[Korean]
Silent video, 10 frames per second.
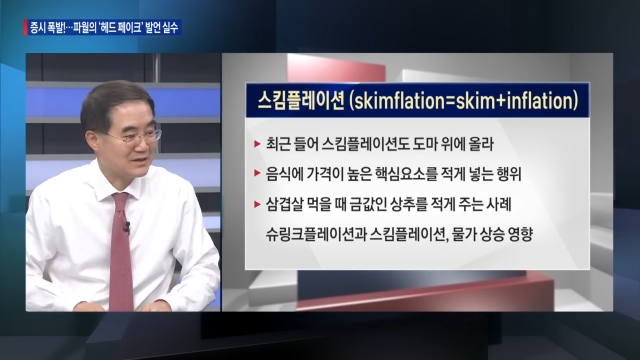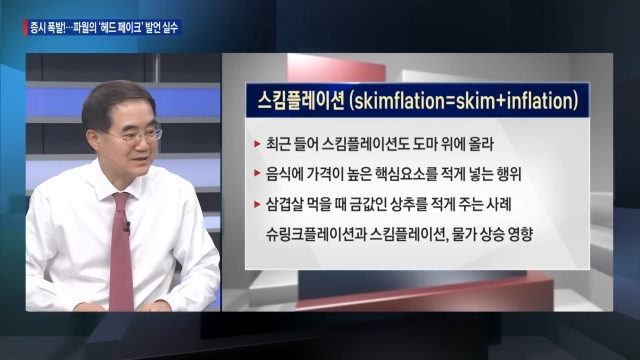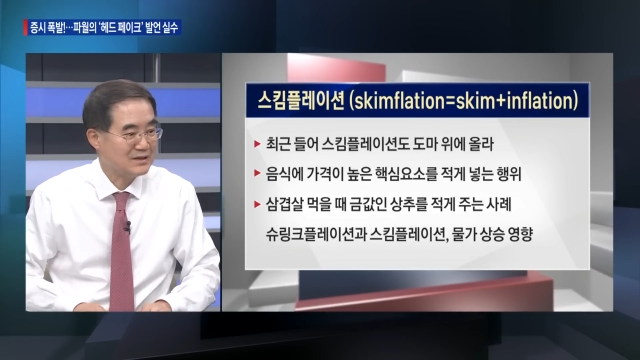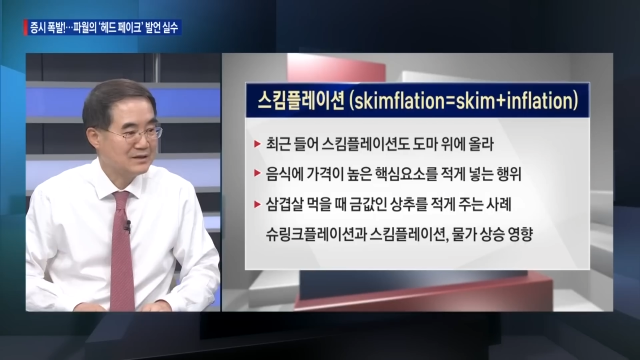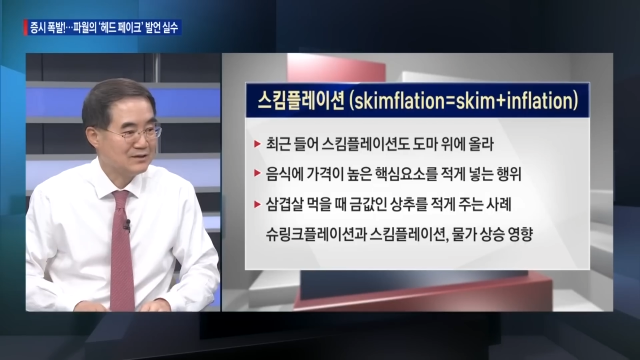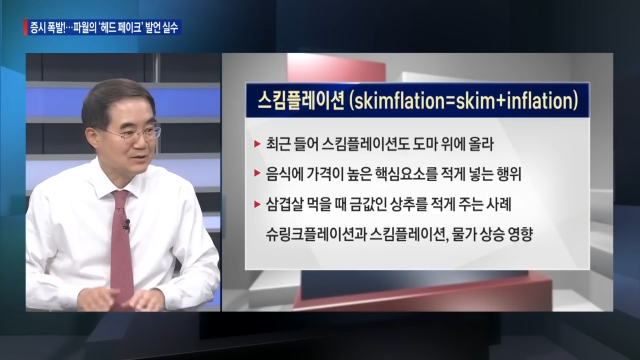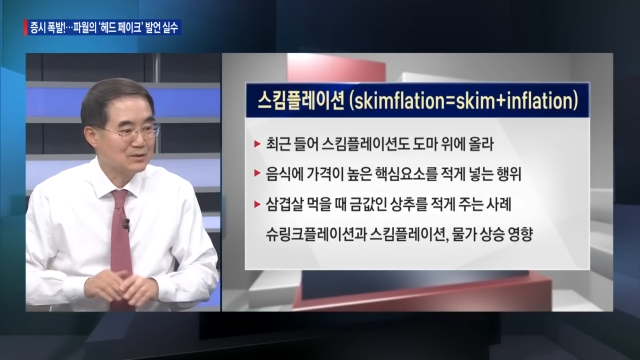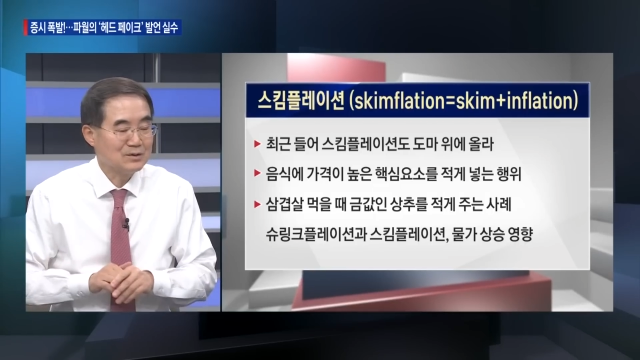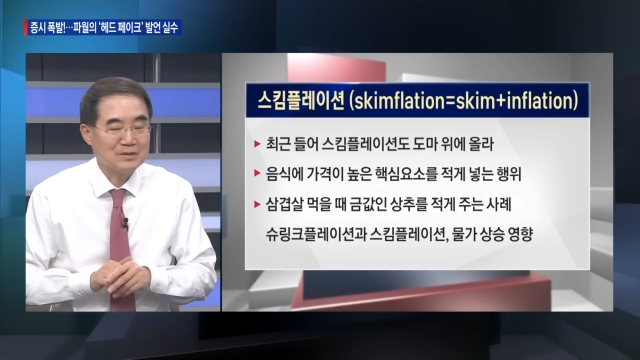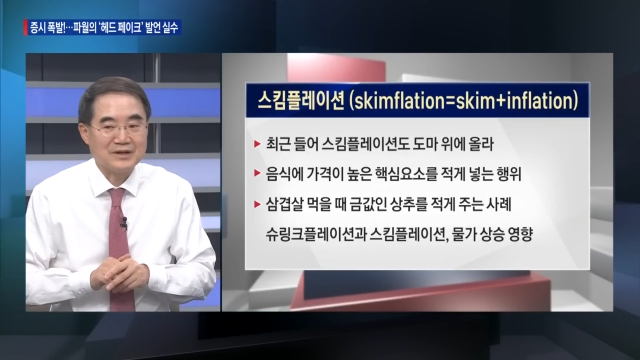음.
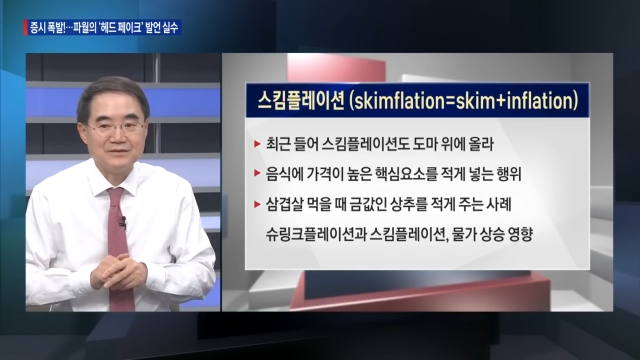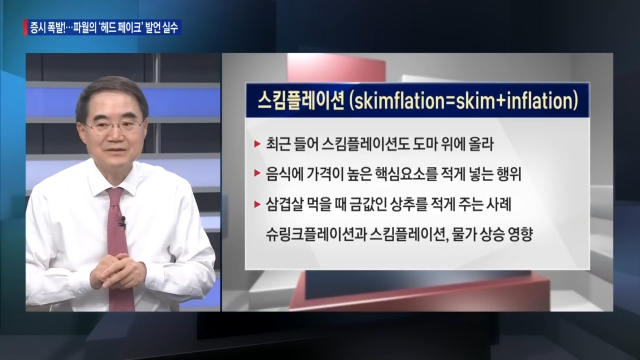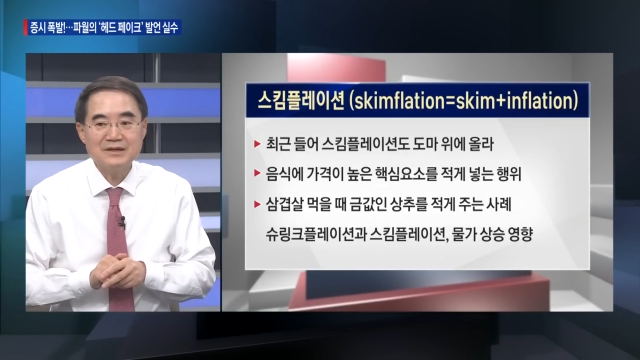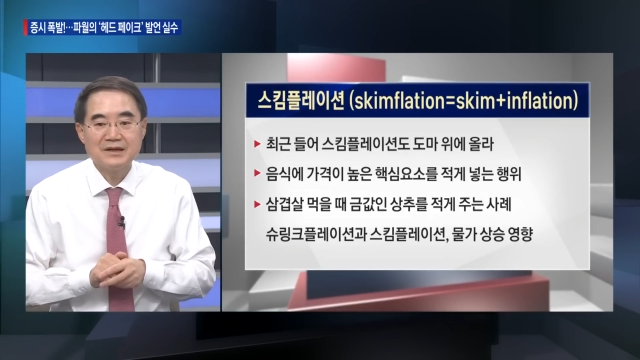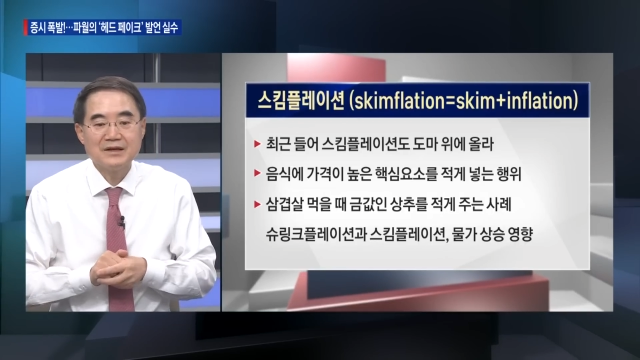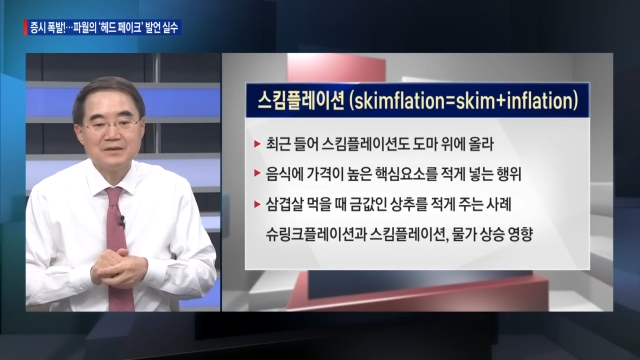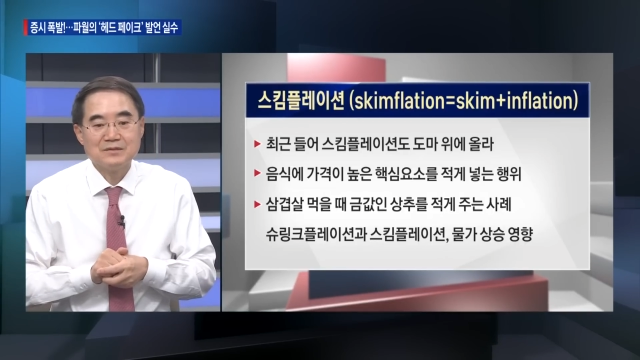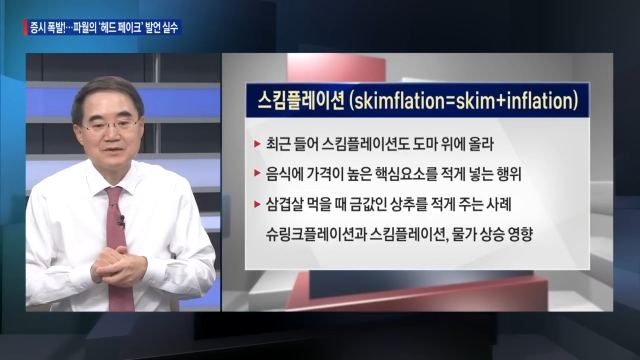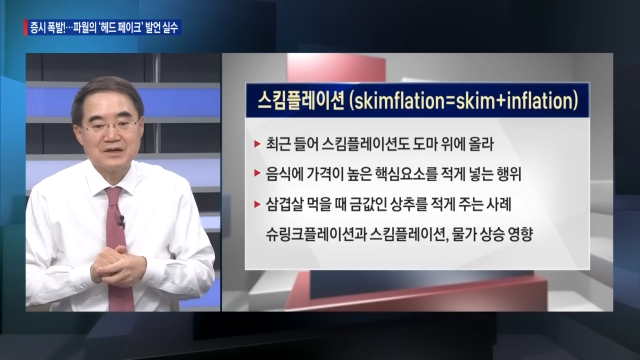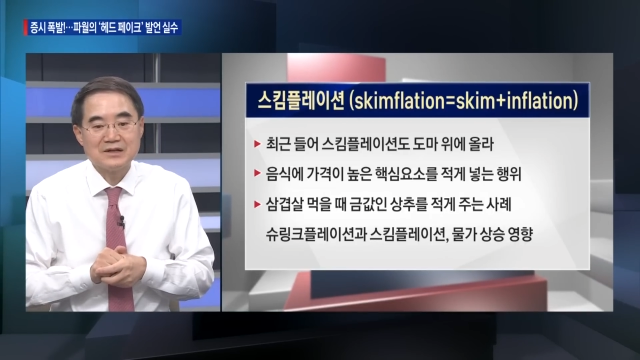이것도 또한
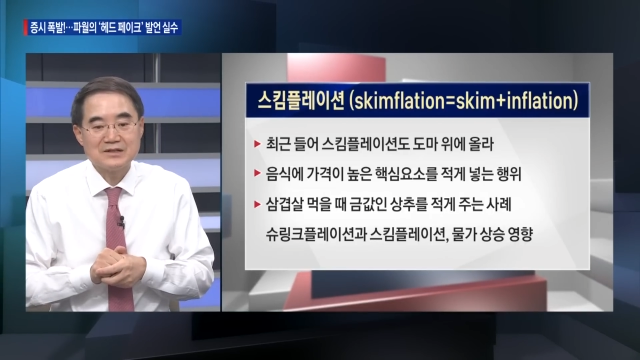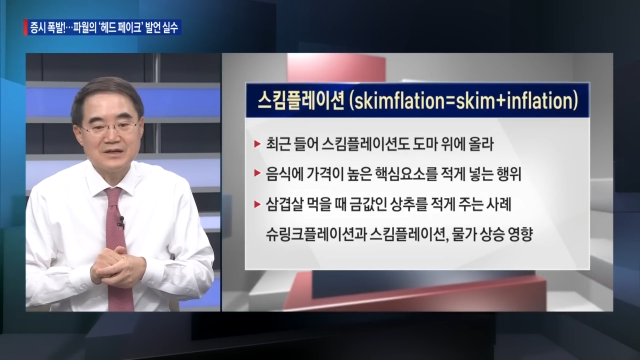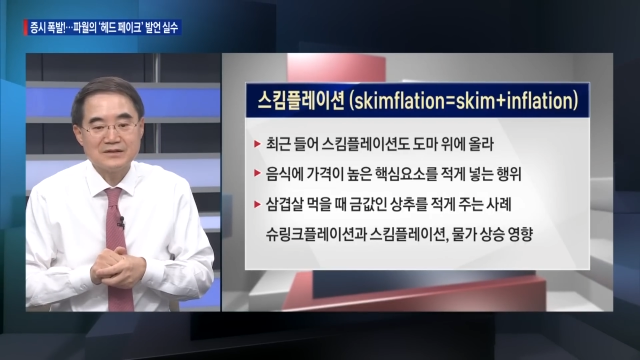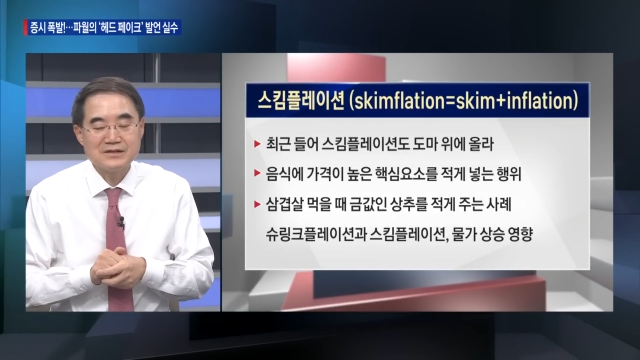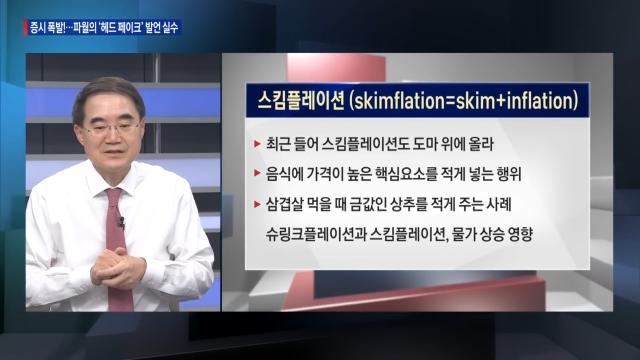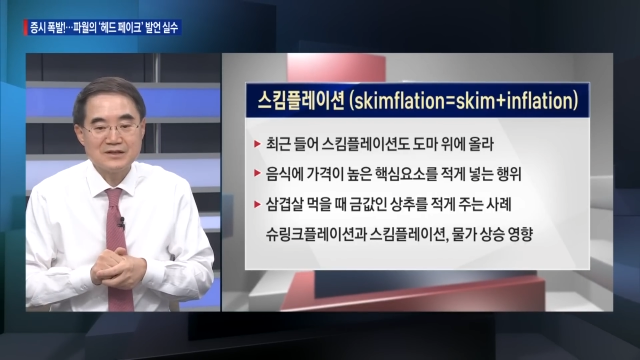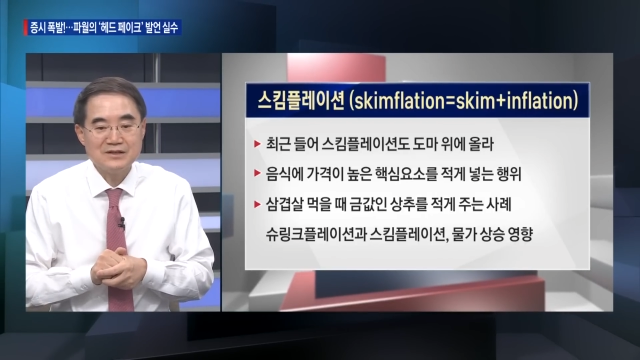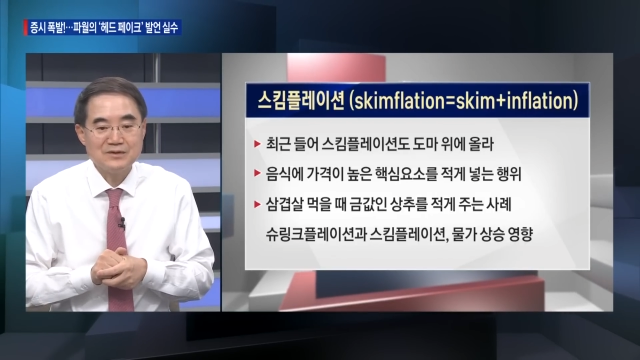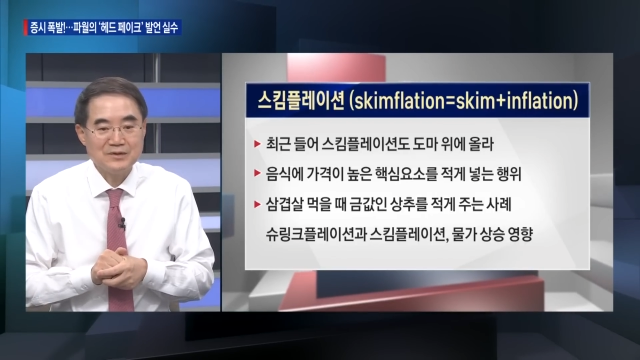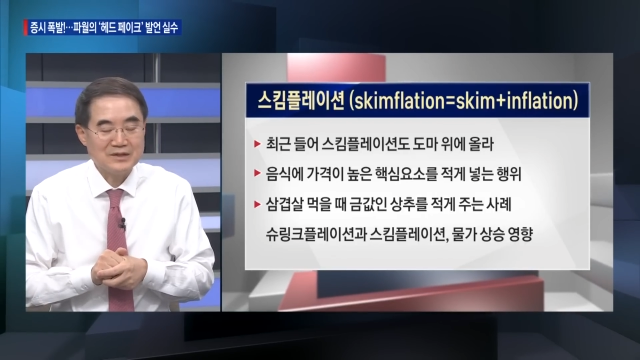물가를
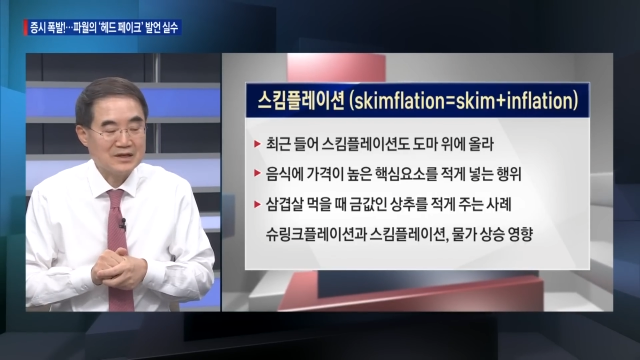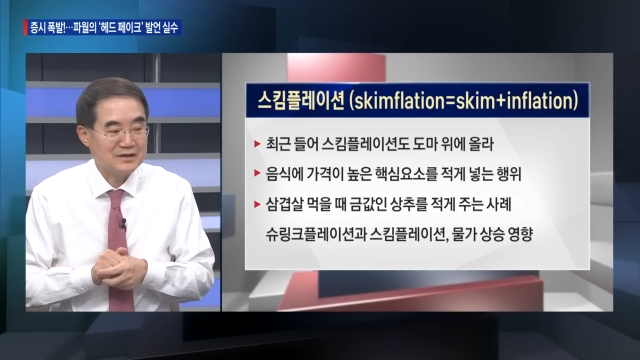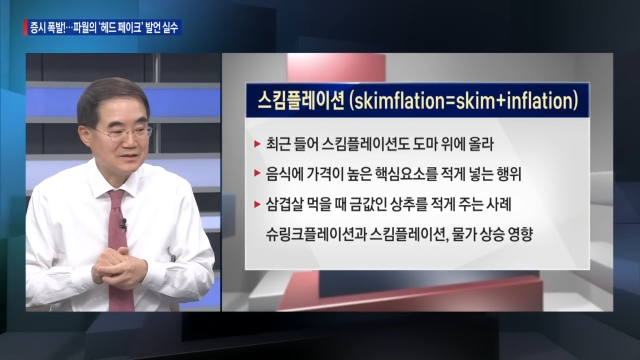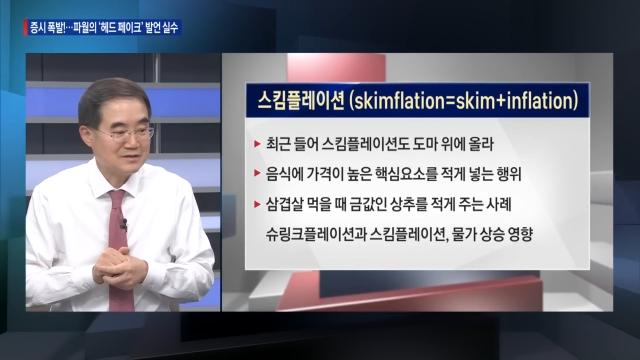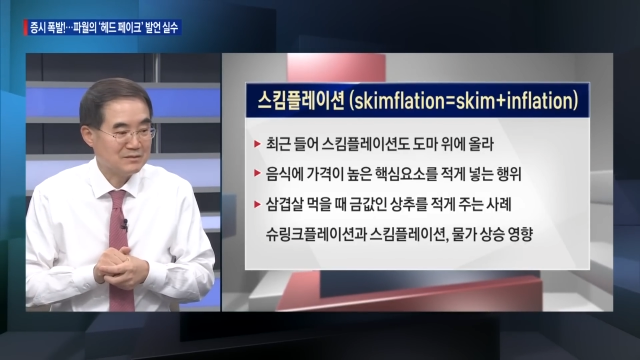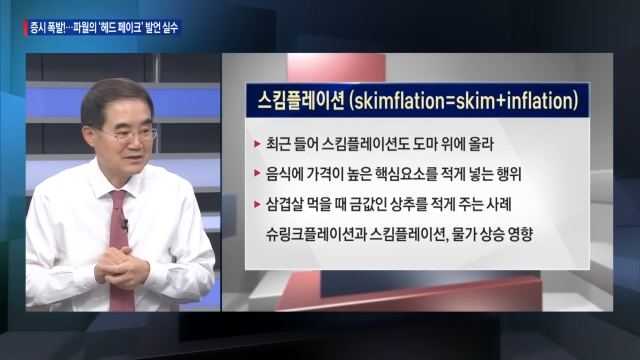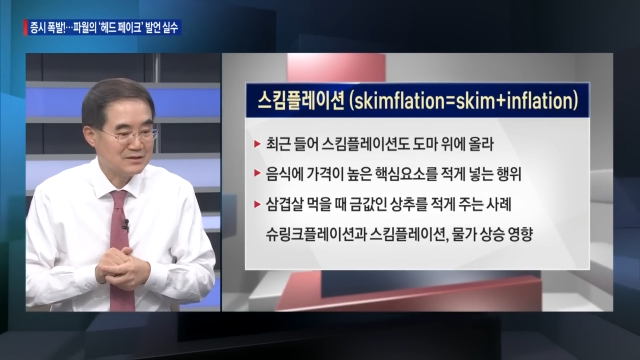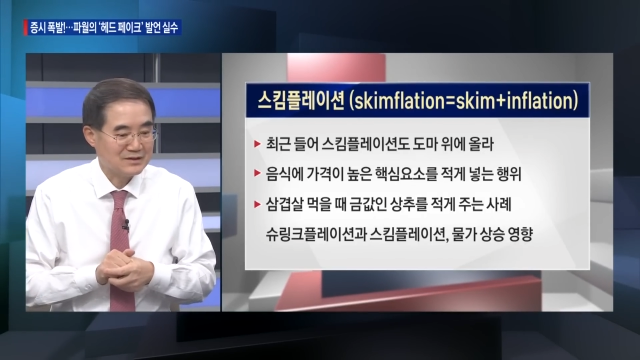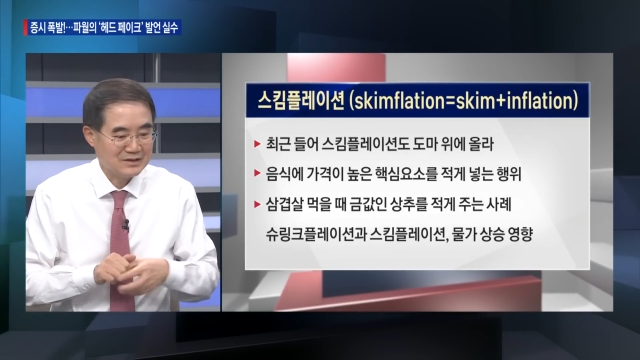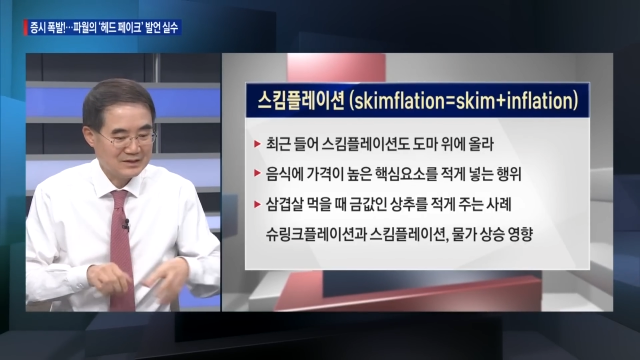상승시키는 요인이다 하는
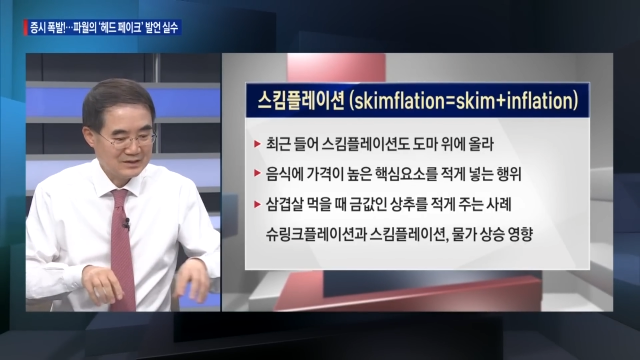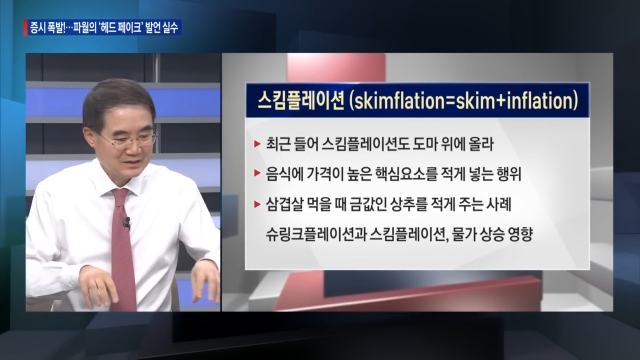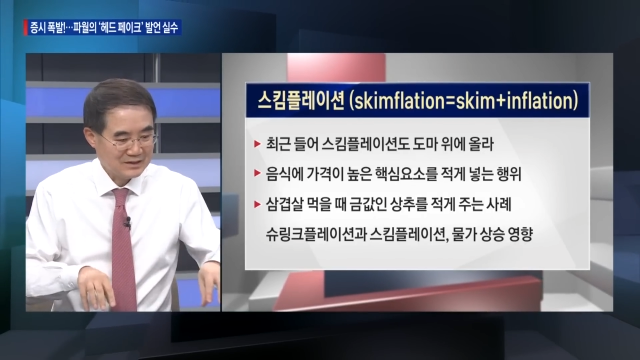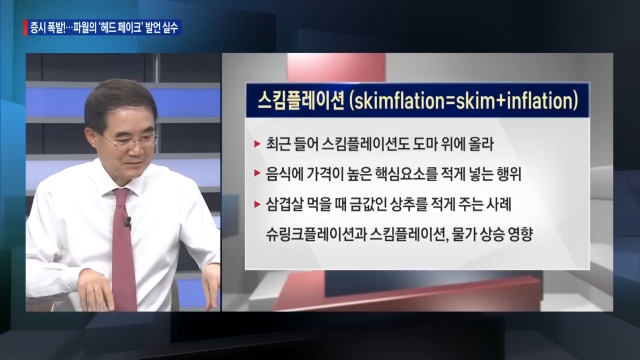측면에서 예.